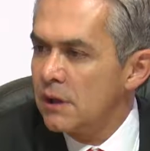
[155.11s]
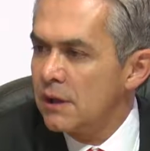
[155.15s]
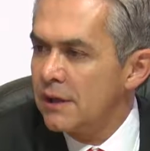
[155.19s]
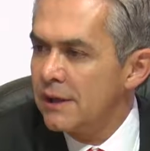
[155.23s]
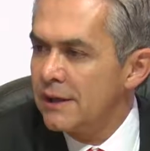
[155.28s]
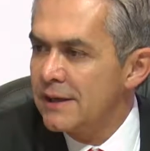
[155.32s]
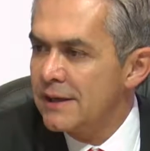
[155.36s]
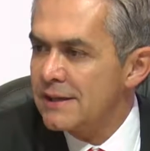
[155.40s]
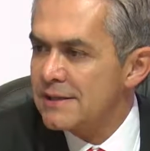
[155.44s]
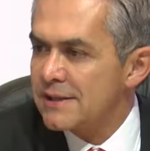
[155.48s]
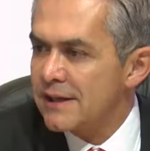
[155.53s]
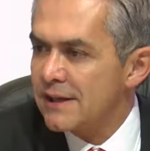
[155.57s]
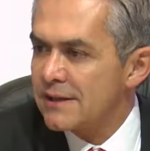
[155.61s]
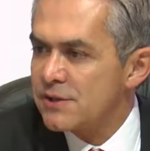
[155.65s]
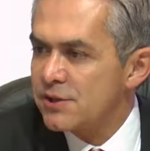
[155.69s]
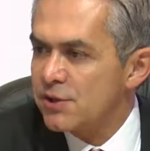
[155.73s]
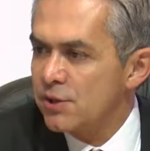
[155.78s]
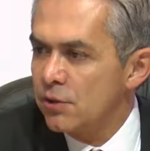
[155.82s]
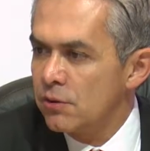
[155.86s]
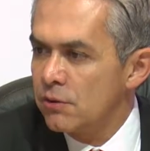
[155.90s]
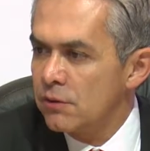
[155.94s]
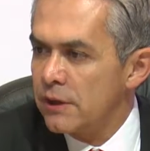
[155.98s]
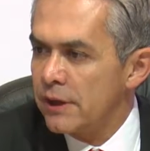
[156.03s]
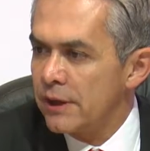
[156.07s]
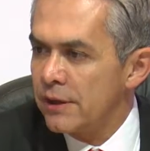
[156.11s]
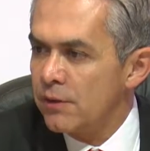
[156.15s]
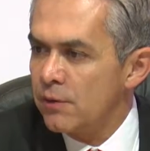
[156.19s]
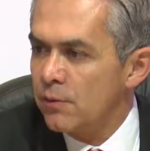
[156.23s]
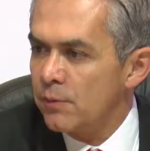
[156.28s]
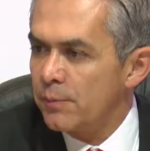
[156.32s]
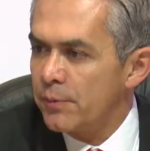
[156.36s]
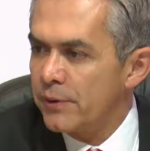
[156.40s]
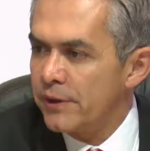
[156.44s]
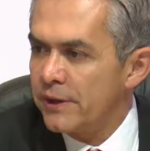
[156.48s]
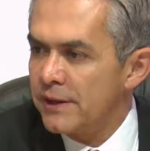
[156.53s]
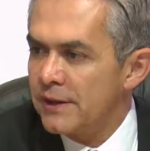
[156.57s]
líneas de acción que
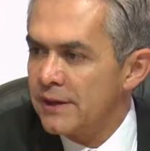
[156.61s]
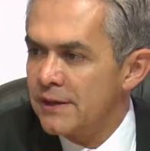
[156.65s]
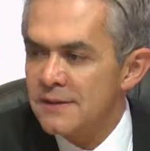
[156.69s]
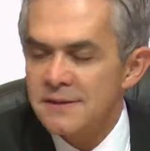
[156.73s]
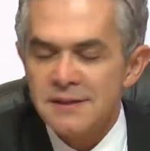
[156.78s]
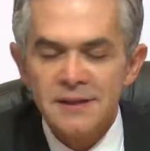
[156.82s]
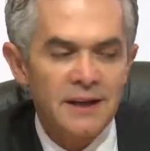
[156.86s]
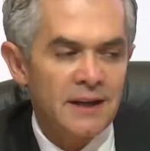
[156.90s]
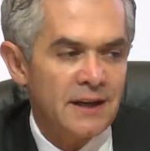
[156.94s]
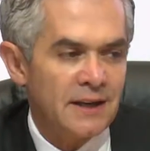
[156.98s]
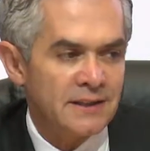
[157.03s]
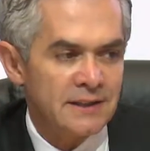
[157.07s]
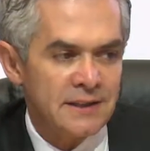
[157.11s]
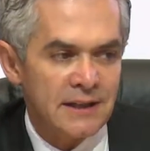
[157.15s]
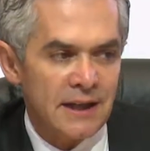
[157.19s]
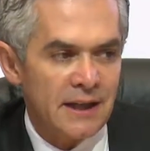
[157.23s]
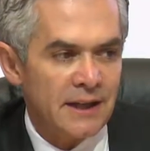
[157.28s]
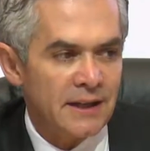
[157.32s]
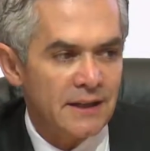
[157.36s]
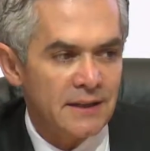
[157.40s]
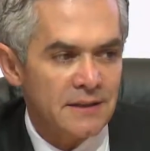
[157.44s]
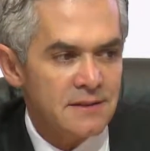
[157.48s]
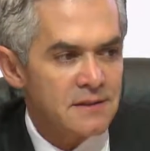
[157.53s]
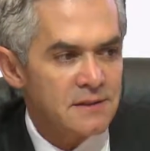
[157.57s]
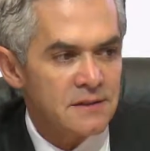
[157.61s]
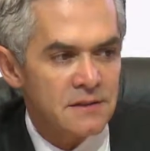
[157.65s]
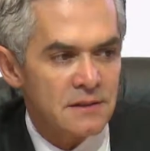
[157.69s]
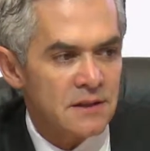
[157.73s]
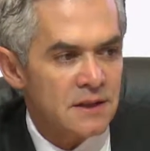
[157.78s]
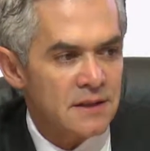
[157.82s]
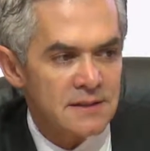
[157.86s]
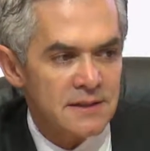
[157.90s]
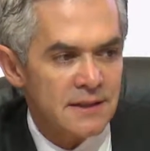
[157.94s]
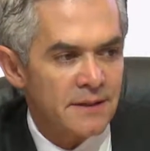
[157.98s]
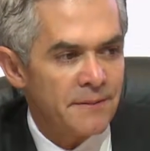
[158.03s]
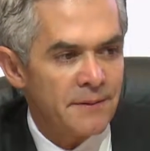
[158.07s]
no pueden ser aisladas,
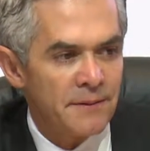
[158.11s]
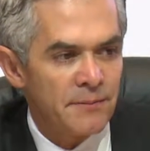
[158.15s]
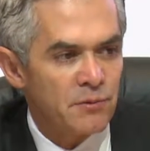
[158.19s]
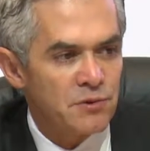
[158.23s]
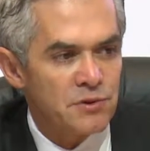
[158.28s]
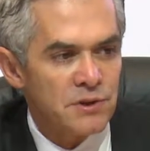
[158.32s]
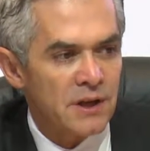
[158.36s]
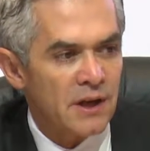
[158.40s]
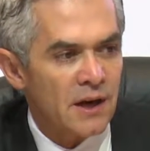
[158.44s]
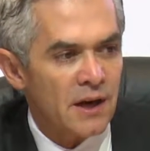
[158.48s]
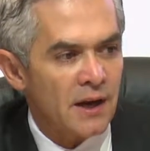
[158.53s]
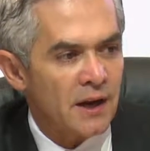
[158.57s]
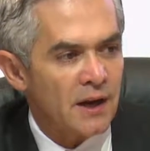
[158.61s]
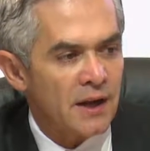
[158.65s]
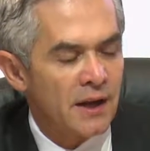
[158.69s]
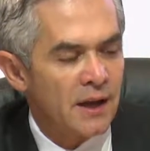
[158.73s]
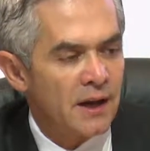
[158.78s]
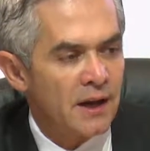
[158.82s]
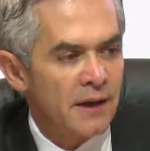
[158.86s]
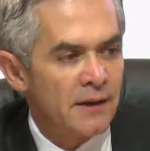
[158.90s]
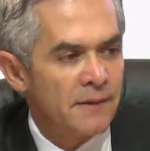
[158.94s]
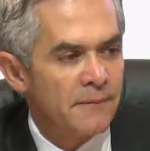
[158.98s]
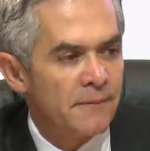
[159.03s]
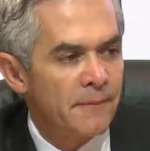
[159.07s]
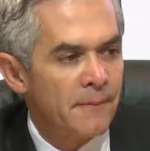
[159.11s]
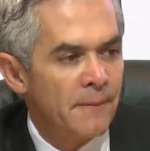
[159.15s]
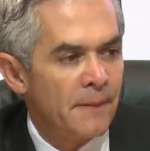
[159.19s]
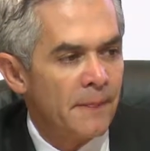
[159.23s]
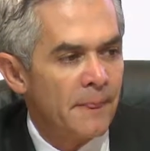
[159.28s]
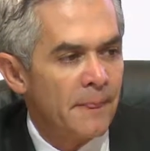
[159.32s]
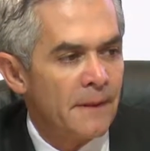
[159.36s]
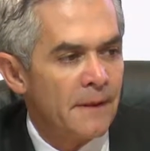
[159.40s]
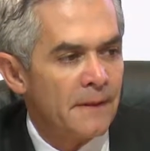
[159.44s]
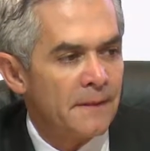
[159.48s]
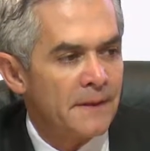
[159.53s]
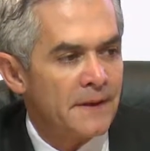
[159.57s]
que sabemos que requieren
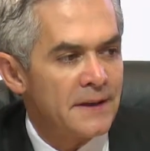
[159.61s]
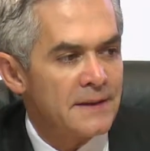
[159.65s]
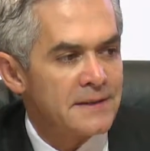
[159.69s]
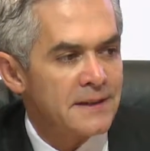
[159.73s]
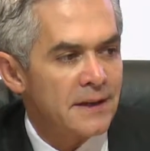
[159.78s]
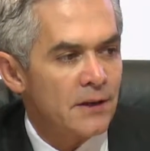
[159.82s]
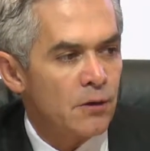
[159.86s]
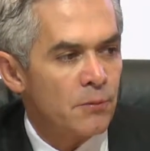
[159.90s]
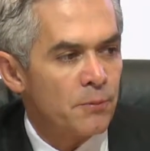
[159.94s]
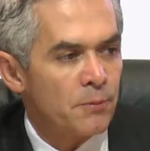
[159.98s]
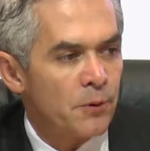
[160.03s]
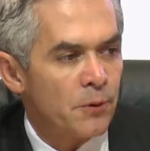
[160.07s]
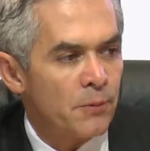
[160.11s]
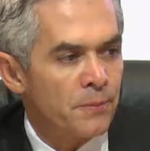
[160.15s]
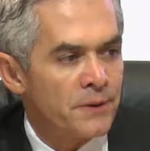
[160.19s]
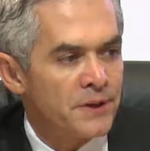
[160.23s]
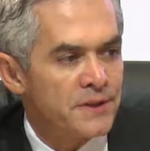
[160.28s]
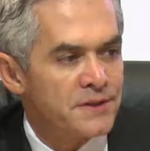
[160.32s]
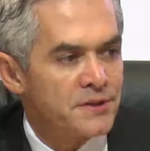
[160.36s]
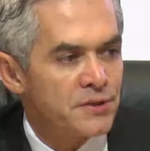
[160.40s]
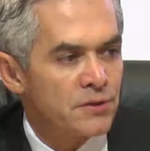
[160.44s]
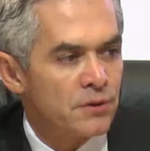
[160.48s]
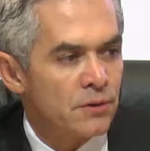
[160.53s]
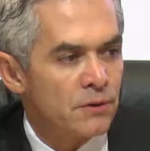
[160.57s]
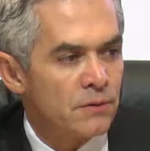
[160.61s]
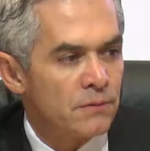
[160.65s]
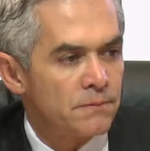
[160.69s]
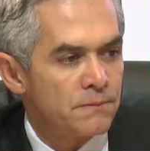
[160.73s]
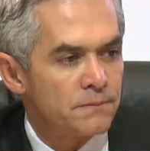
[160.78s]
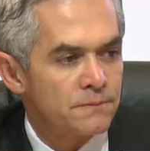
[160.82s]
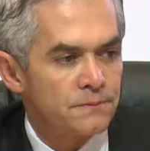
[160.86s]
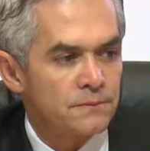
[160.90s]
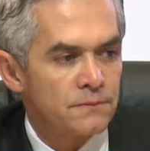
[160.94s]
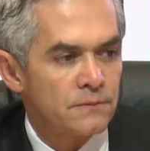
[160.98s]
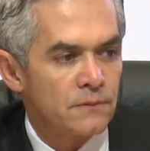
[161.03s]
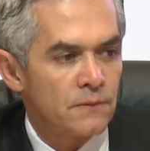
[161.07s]
de este compromiso
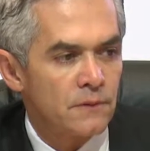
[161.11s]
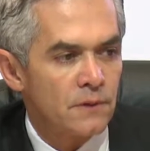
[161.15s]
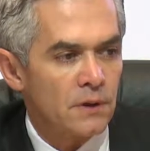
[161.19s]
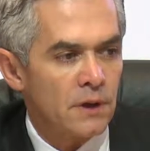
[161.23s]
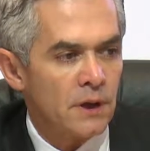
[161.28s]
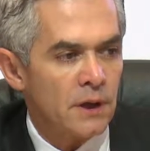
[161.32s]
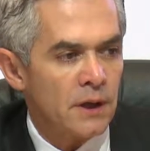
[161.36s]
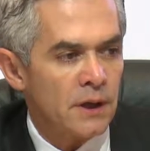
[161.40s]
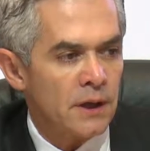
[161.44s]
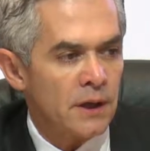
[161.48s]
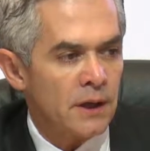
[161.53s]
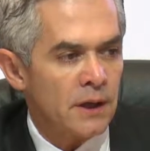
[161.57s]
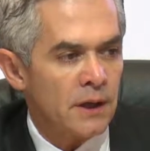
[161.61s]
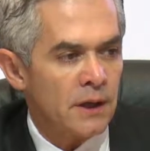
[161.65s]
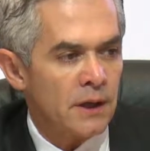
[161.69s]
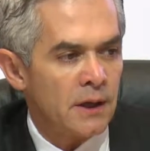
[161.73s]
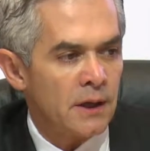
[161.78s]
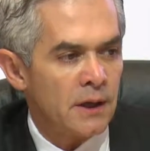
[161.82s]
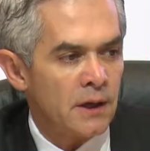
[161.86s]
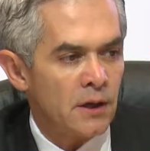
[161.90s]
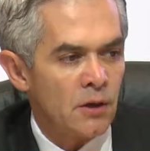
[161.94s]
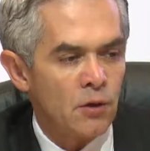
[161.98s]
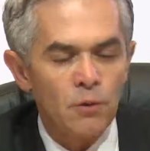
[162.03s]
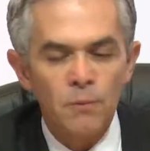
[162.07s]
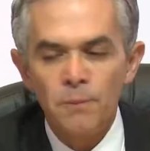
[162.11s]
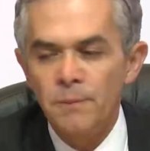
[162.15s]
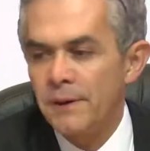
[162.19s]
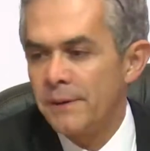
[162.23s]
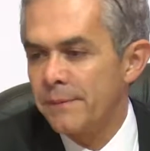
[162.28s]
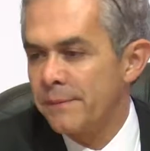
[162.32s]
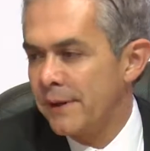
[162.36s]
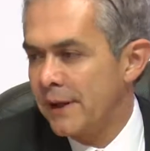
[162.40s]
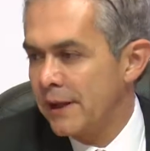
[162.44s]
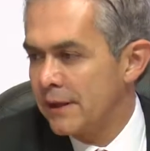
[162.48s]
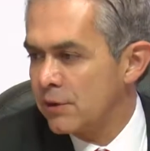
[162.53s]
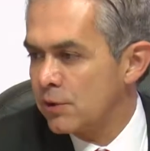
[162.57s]
de
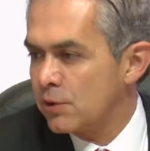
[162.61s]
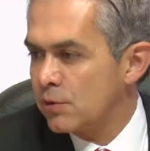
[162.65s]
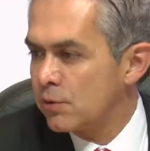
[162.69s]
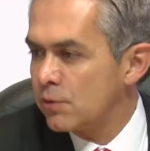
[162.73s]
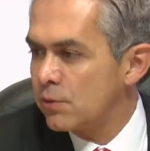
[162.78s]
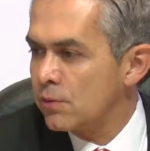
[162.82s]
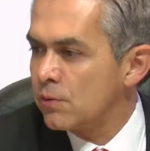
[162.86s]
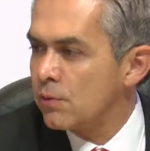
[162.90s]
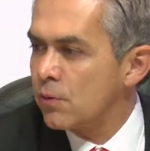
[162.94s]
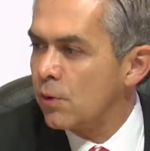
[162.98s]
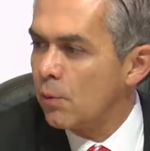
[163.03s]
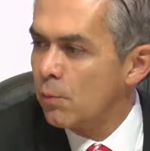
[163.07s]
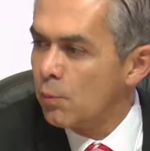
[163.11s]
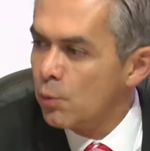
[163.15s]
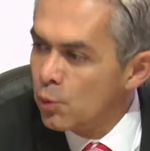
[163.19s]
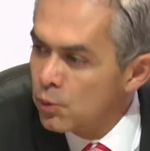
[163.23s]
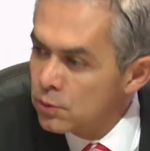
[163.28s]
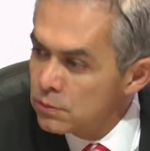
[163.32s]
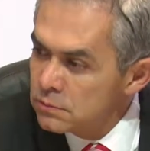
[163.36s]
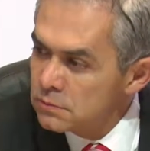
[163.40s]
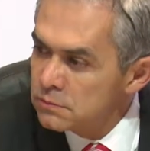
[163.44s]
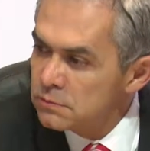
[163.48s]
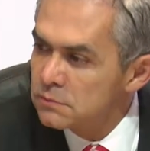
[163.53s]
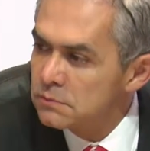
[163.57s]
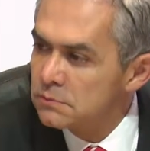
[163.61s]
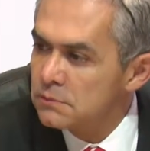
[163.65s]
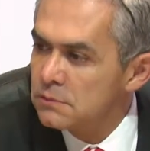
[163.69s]
cumplimiento común,